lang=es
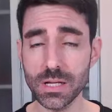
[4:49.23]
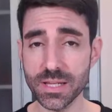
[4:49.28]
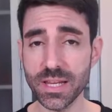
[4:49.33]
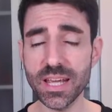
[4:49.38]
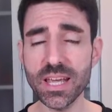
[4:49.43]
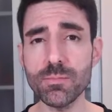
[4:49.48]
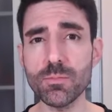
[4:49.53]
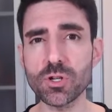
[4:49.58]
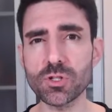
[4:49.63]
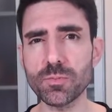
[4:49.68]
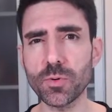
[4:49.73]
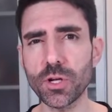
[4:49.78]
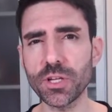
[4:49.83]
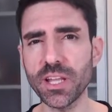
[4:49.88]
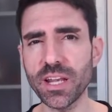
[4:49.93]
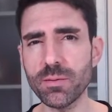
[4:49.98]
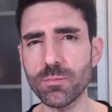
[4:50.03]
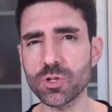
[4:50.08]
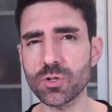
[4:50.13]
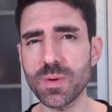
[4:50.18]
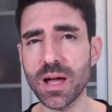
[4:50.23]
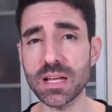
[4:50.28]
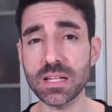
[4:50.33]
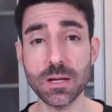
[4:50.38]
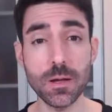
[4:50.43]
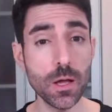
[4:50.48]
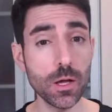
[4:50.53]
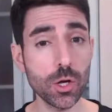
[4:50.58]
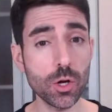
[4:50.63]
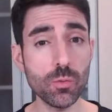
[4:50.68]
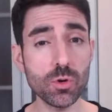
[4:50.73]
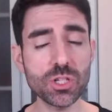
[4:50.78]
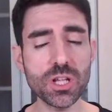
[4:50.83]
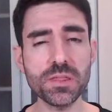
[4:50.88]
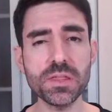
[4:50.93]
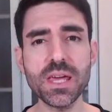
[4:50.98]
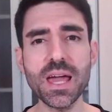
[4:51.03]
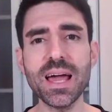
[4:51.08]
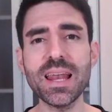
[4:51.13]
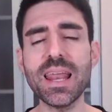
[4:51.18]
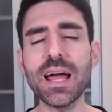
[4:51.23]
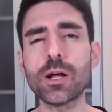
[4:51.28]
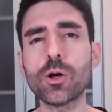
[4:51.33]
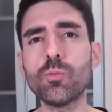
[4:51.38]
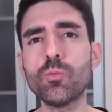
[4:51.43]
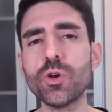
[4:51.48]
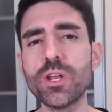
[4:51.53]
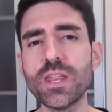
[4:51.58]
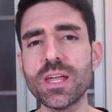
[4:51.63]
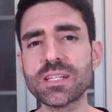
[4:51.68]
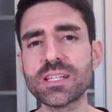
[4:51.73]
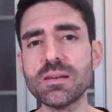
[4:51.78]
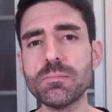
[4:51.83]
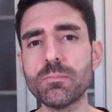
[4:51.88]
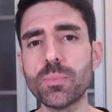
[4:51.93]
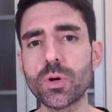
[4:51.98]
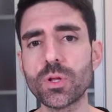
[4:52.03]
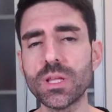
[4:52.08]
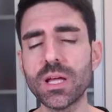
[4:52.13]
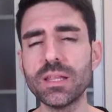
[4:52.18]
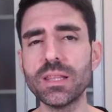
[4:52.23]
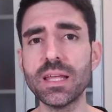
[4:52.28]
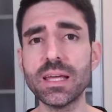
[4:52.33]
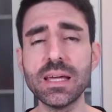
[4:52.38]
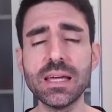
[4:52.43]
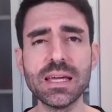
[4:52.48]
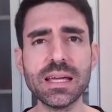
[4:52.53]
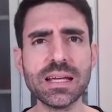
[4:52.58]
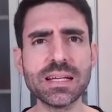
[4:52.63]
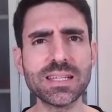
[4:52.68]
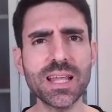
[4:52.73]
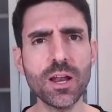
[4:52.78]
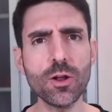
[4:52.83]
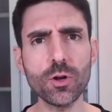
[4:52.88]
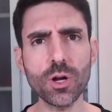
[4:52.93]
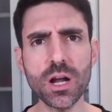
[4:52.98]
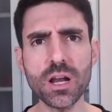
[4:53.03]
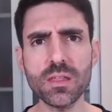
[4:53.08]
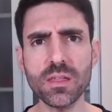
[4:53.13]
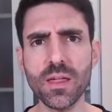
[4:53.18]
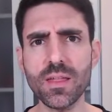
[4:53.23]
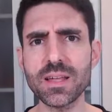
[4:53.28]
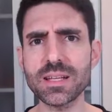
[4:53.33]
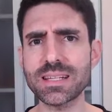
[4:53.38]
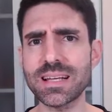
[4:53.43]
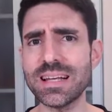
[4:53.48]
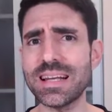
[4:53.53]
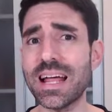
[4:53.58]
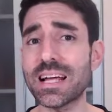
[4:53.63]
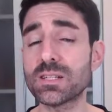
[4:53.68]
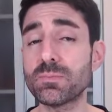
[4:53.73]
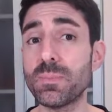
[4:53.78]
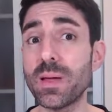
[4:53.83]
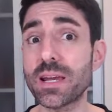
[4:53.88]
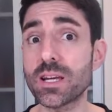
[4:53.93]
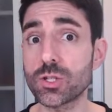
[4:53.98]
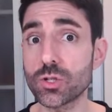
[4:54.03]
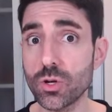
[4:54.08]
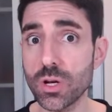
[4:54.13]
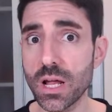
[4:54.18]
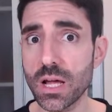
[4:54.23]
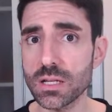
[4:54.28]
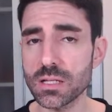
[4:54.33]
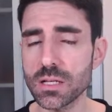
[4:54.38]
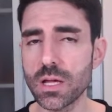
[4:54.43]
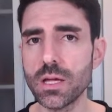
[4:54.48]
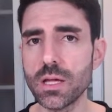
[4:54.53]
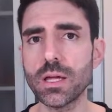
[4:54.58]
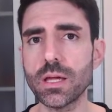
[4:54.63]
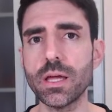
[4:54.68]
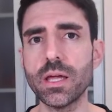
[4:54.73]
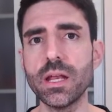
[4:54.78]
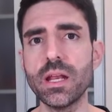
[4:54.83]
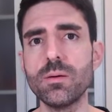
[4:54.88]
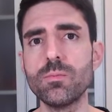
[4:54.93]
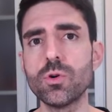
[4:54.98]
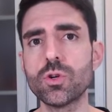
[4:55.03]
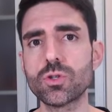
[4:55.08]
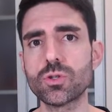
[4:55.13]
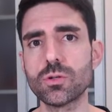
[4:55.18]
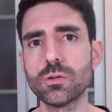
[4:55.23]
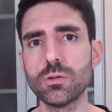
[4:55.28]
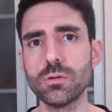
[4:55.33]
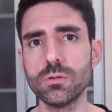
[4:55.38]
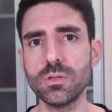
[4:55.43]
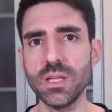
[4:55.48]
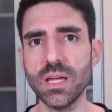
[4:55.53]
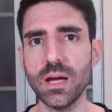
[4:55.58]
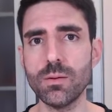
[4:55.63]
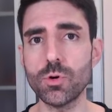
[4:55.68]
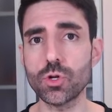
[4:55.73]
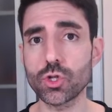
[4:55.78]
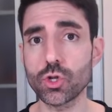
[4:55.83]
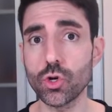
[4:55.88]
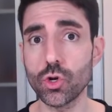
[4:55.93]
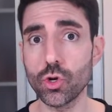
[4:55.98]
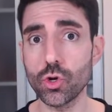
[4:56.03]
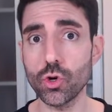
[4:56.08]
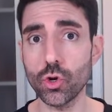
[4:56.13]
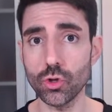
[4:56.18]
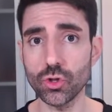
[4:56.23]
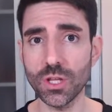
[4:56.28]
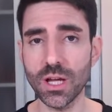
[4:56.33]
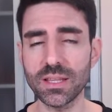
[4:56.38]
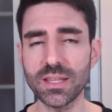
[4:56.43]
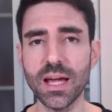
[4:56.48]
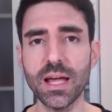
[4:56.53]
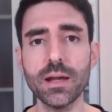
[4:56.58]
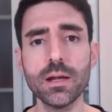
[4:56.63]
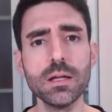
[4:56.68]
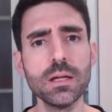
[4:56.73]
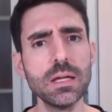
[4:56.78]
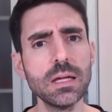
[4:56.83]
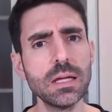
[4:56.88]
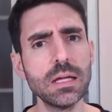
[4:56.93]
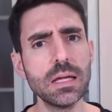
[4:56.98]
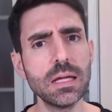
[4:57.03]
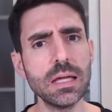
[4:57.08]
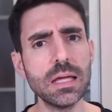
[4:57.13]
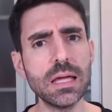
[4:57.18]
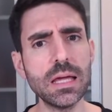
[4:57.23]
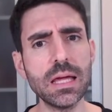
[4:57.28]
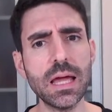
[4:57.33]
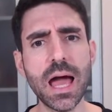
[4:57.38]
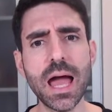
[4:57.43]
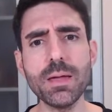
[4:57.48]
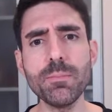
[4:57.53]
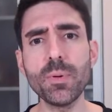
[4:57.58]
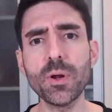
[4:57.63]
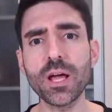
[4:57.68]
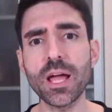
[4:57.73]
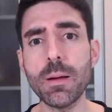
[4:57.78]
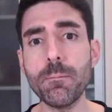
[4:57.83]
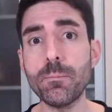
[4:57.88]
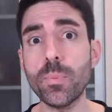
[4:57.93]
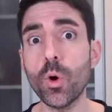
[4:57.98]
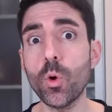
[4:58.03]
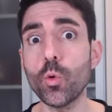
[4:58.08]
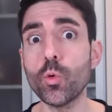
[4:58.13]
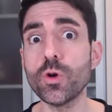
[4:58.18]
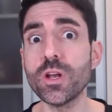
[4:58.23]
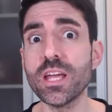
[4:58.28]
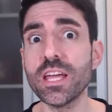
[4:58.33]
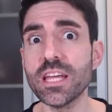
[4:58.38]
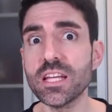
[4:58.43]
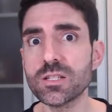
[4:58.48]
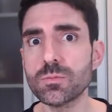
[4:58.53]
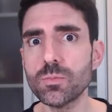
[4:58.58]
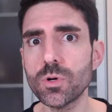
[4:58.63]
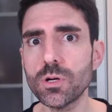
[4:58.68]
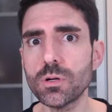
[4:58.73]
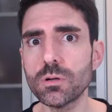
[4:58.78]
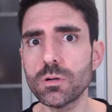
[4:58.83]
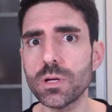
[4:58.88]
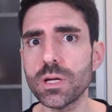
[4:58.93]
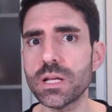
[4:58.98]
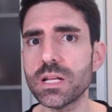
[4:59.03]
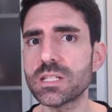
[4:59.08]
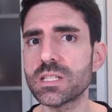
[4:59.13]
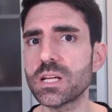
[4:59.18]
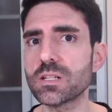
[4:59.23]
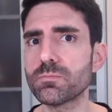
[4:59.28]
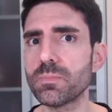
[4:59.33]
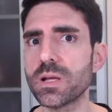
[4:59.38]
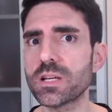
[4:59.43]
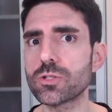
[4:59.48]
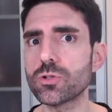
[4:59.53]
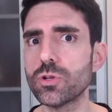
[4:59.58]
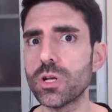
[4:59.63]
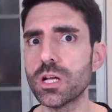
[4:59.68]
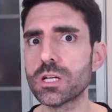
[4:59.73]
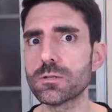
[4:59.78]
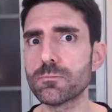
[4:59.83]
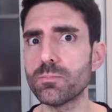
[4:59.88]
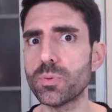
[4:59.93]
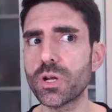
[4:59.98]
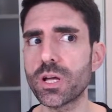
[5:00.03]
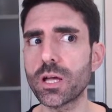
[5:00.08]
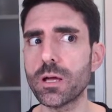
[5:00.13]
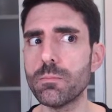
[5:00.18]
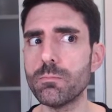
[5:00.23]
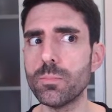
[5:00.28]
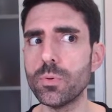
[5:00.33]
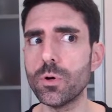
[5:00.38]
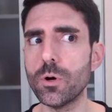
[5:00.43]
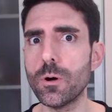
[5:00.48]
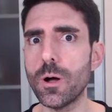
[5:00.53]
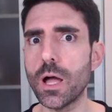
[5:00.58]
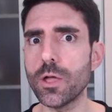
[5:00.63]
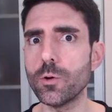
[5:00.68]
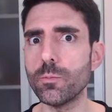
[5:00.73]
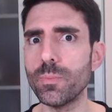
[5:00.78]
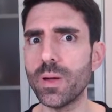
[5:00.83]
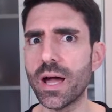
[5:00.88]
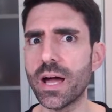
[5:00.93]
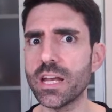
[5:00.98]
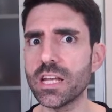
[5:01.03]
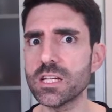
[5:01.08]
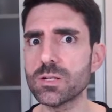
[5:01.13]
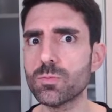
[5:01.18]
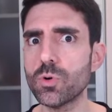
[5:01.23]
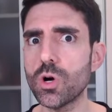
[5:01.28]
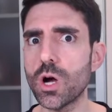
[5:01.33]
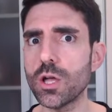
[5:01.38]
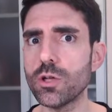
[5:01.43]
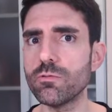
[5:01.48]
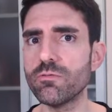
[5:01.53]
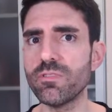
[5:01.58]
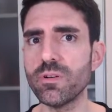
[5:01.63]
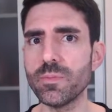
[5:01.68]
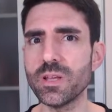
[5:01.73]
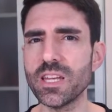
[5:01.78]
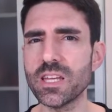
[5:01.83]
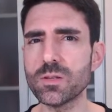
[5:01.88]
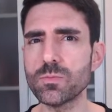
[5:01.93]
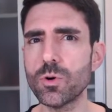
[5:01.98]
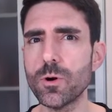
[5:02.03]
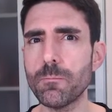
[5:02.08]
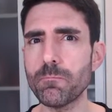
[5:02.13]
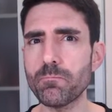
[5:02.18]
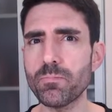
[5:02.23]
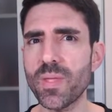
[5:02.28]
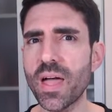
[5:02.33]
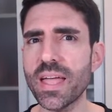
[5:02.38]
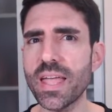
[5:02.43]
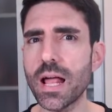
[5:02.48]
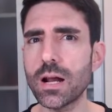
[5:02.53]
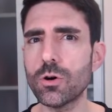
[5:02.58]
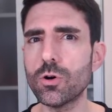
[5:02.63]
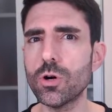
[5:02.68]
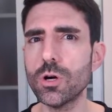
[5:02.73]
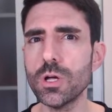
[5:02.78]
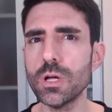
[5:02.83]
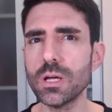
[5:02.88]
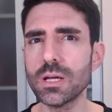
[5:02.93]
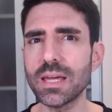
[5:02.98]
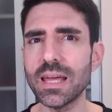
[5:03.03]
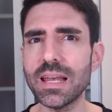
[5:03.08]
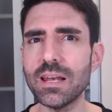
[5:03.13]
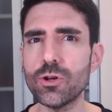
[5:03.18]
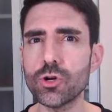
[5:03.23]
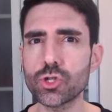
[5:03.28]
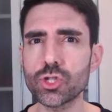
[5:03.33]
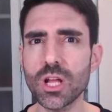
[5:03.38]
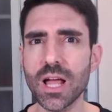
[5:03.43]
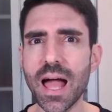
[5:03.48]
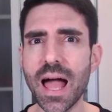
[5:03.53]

Seguimos, porque tenemos más. Como os decía, la comunidad es importante. ¿Están organizadas las personas que queremos, digamos, contactar? Eh, hay, por ejemplo, un ismo en estas personas, por ejemplo, hay un veganismo, hay un feminismo, hay algo que los